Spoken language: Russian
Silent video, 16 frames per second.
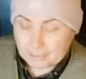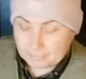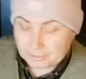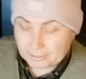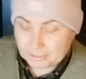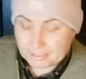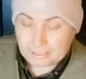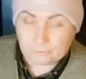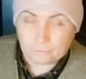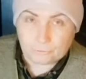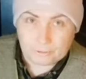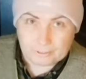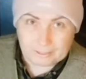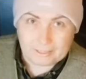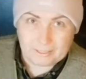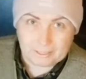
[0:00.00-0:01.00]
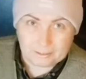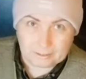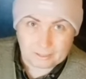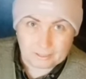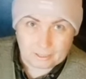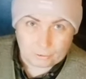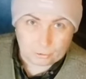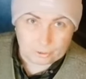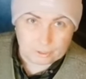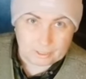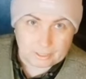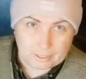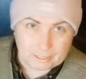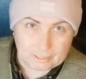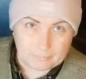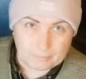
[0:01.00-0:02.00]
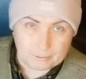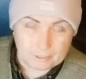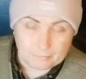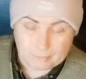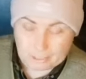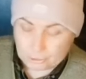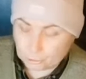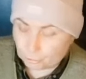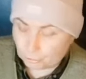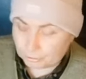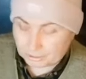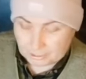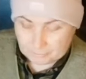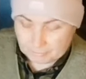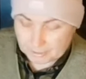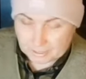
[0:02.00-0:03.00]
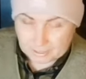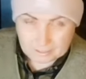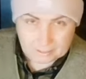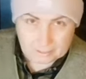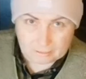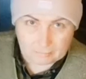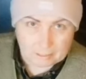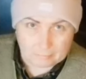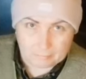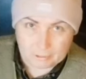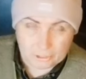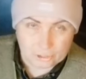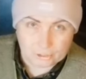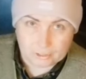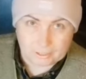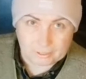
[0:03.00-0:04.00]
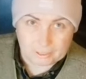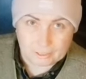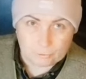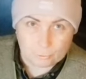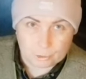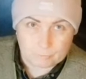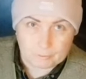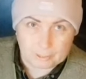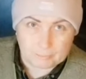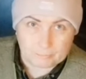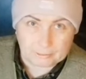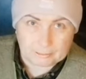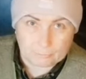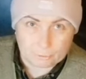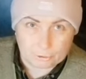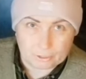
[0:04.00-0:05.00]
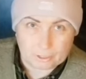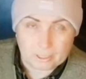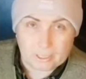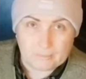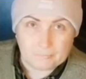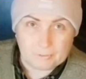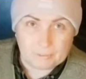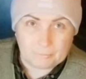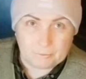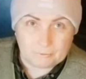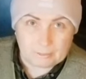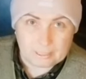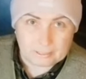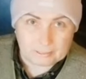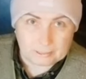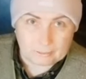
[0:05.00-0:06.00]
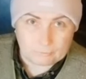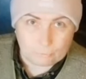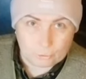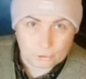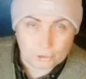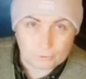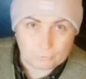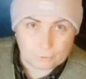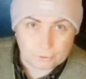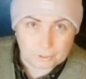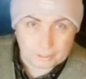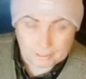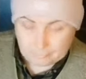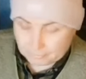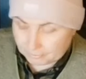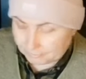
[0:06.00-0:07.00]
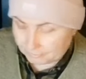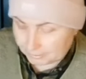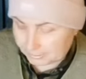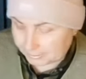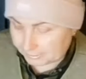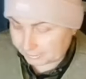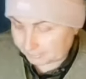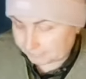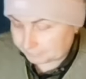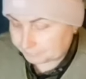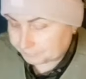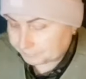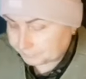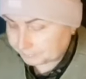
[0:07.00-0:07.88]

и я, и я ну, на некоторых я уже заранее понимаю, что эта операция обречена на неуспех, потому что не бывает того, чего не бывает.